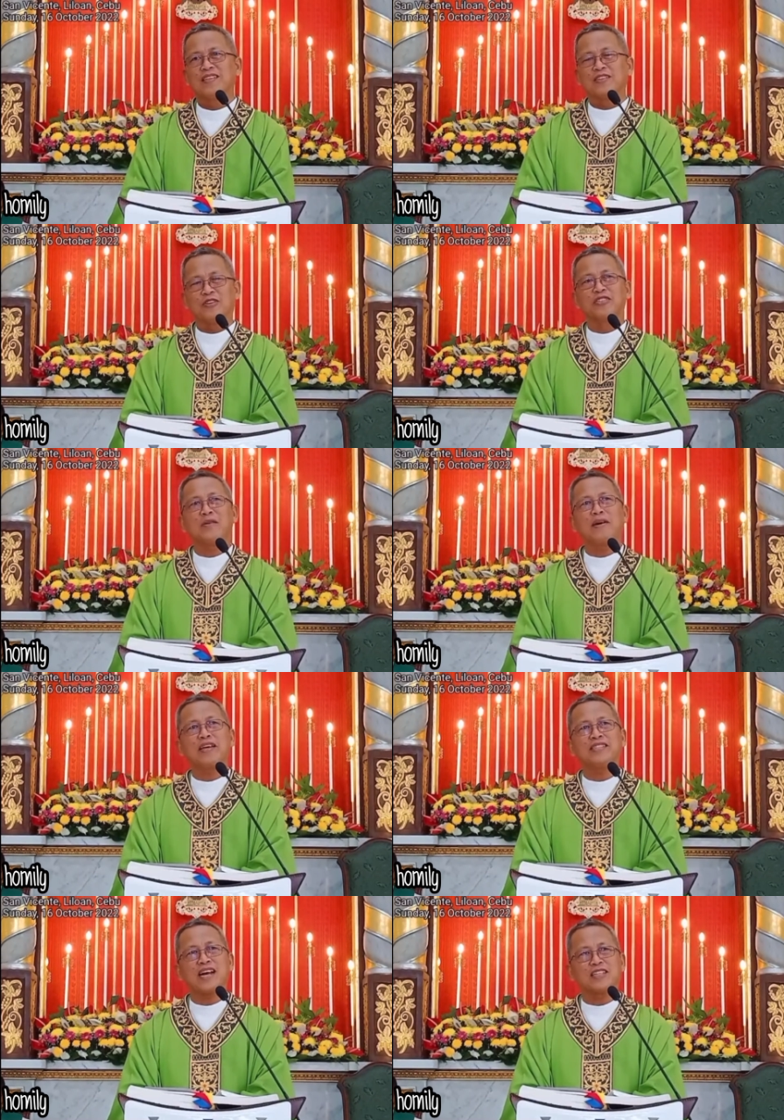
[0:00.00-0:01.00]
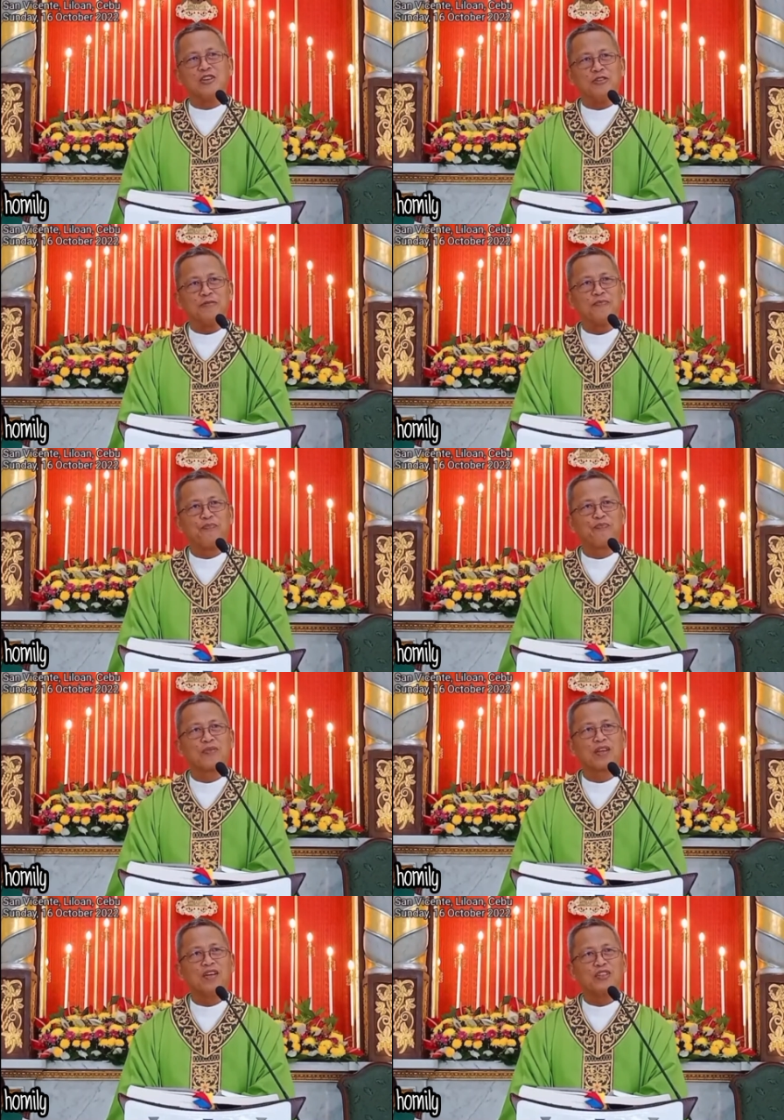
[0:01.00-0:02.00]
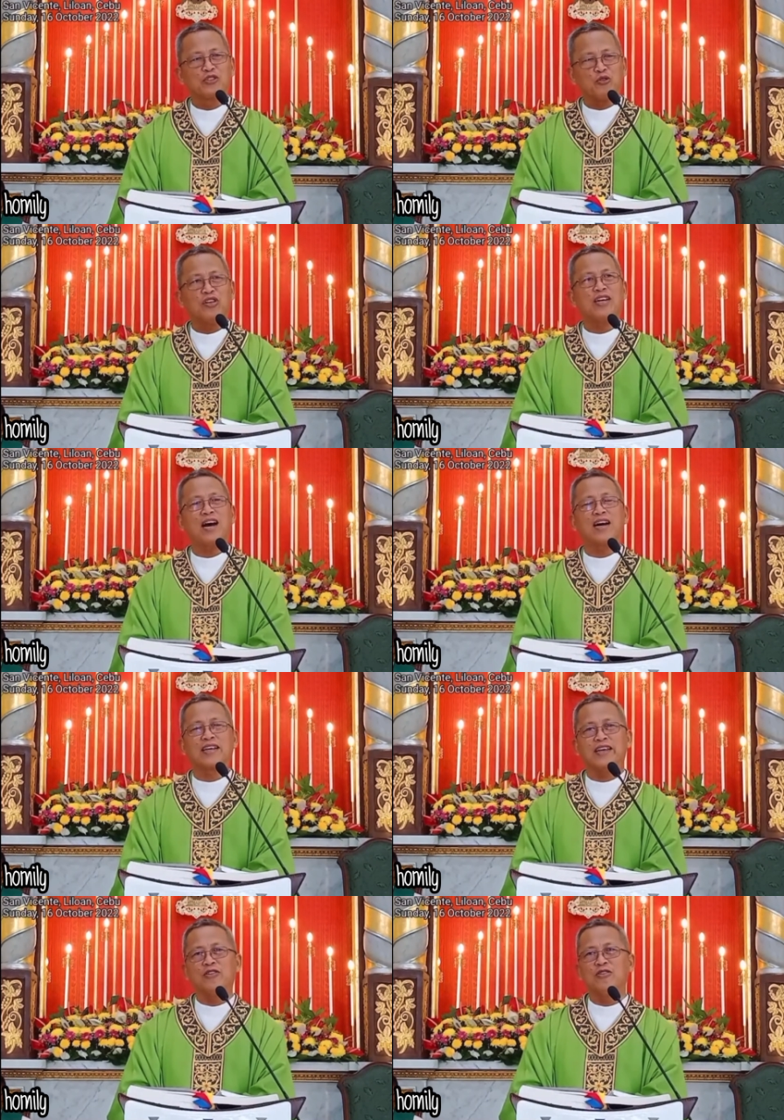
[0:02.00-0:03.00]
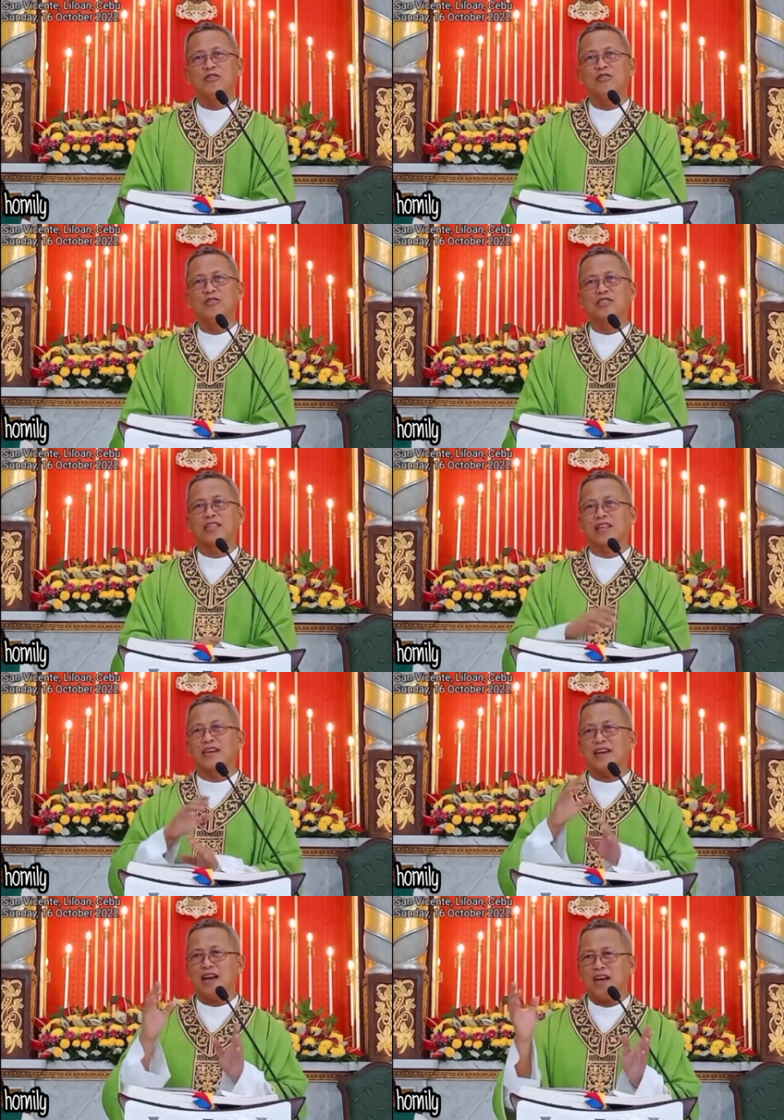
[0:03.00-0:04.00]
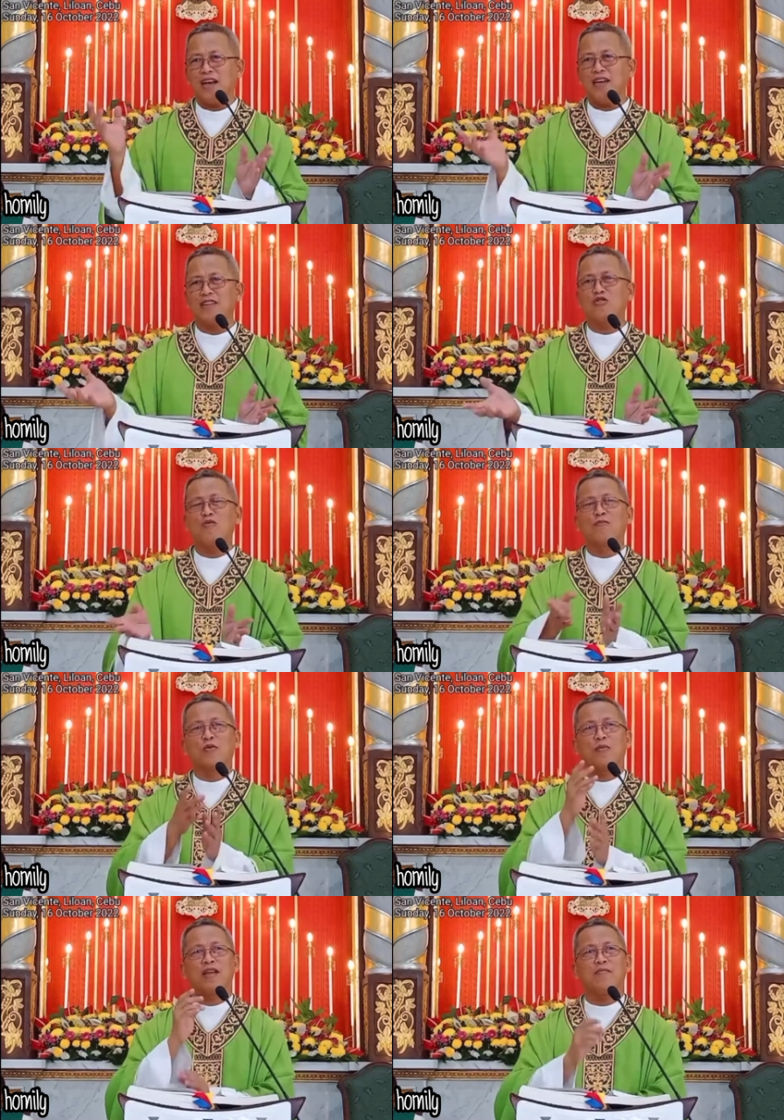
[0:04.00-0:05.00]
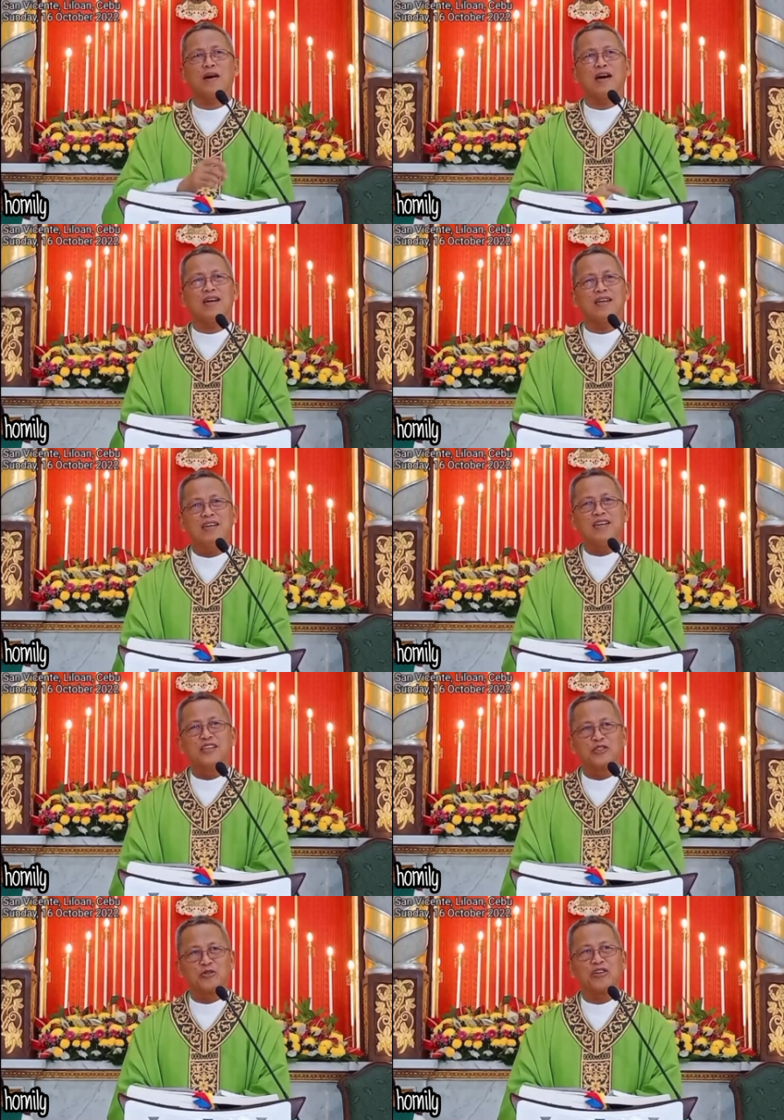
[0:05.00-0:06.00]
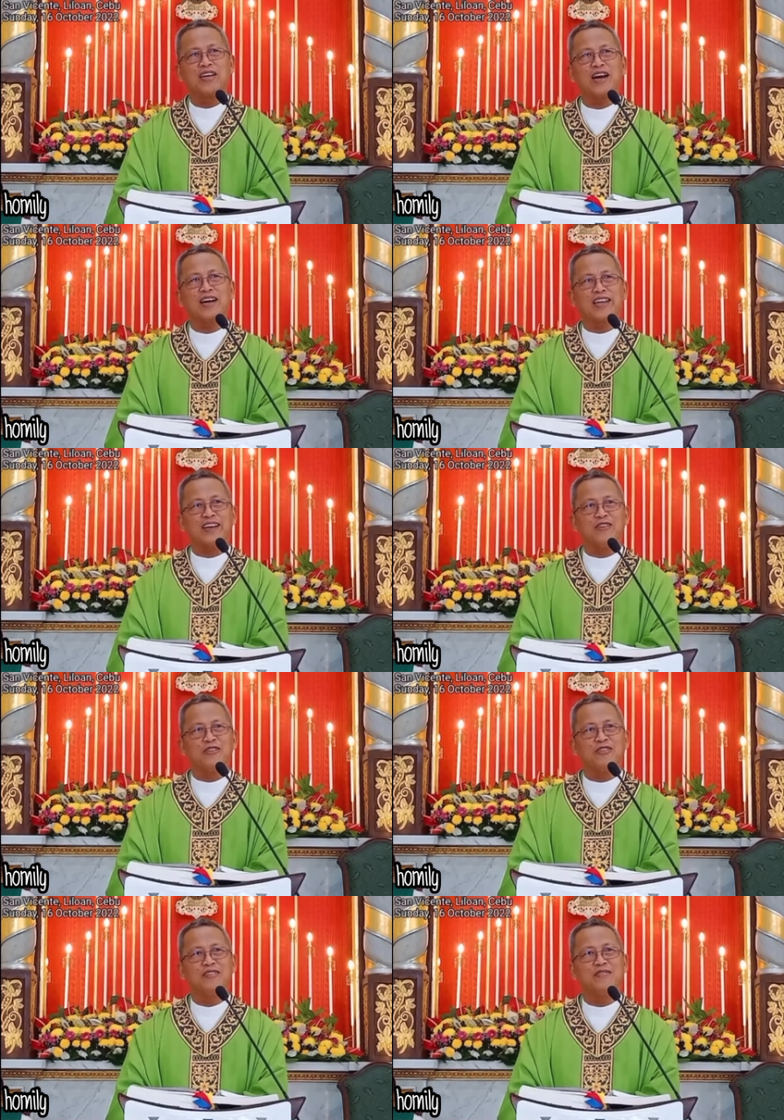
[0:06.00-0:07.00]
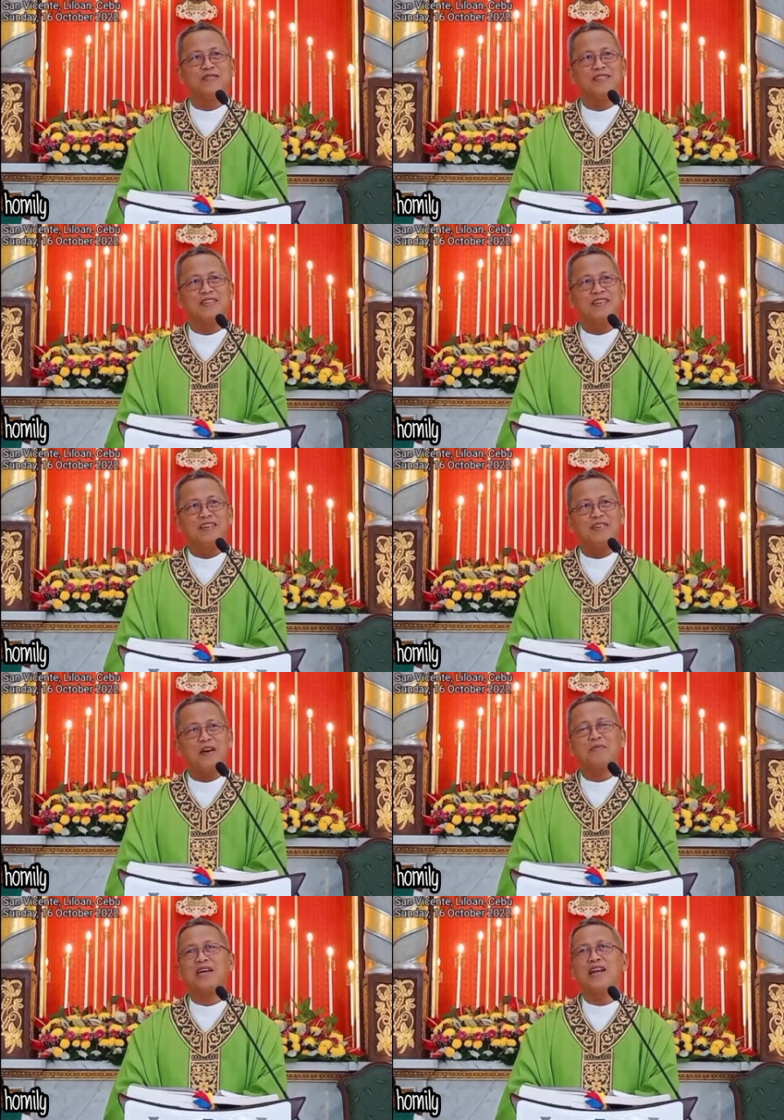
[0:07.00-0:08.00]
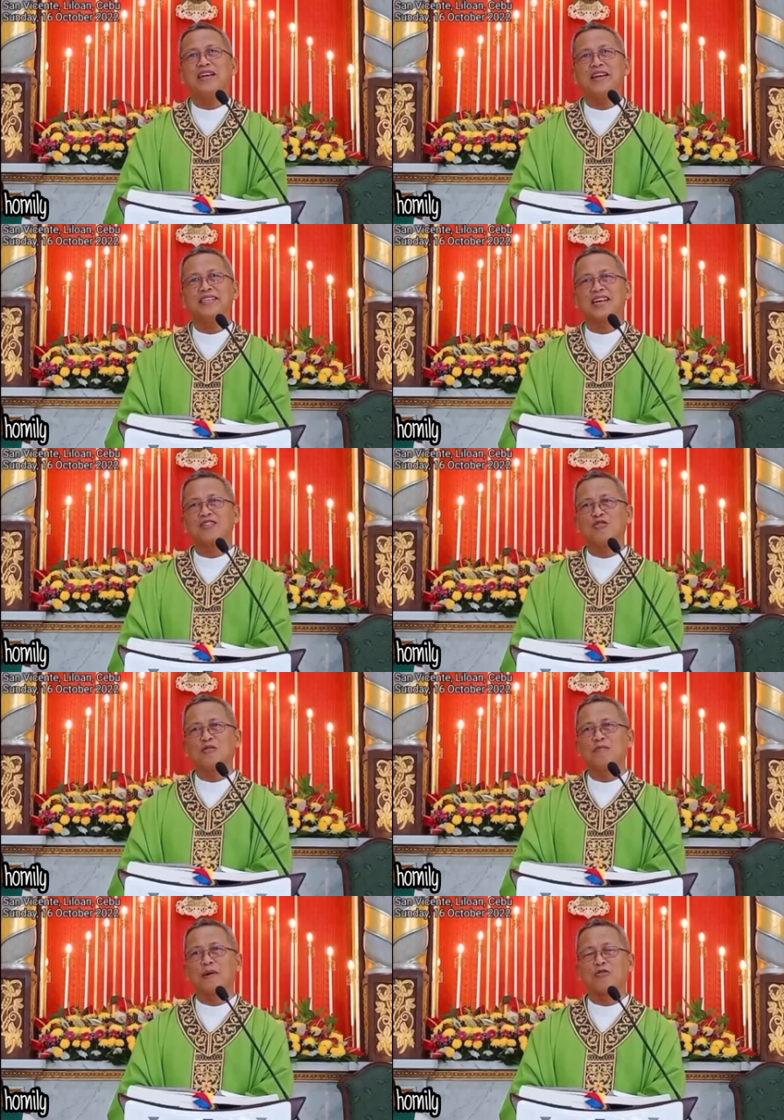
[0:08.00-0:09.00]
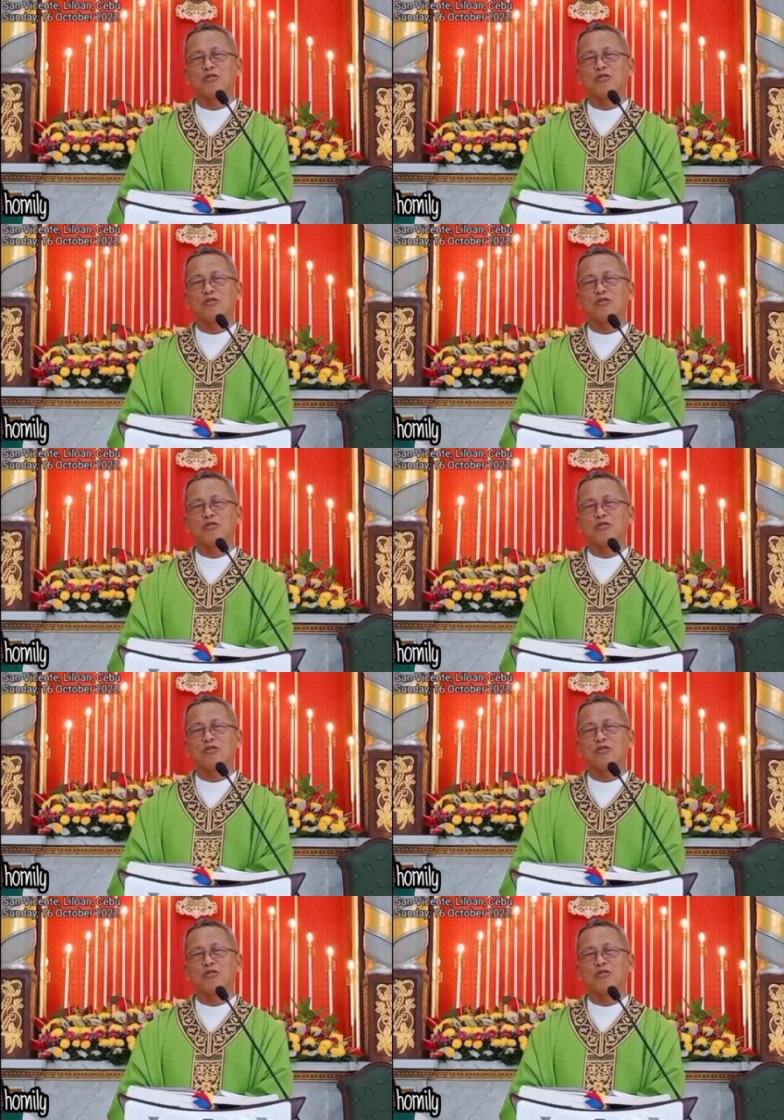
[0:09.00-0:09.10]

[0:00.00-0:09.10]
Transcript: So, unsa man gisakto, sunda ang Ginoo. Sa tanan natong problema, sunda ang Ginoo. Mao ta na sa atong